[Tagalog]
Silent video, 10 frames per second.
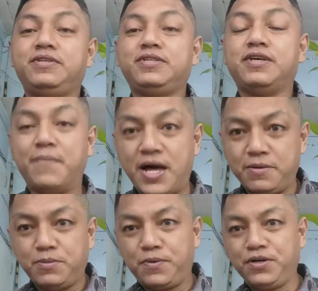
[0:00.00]

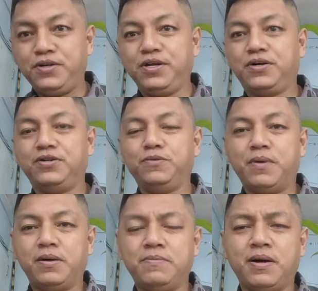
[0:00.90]
Samahan mo po ang iyong lingkod
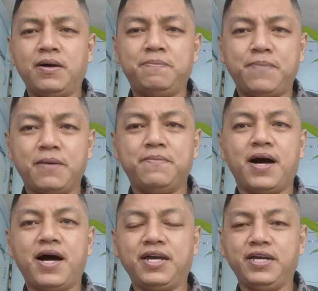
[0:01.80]
upang
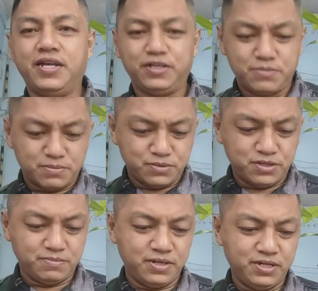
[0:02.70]
makapagbahagi ng iyong
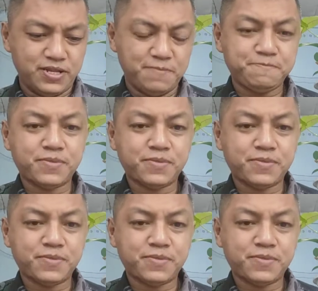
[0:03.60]
mabuting balita.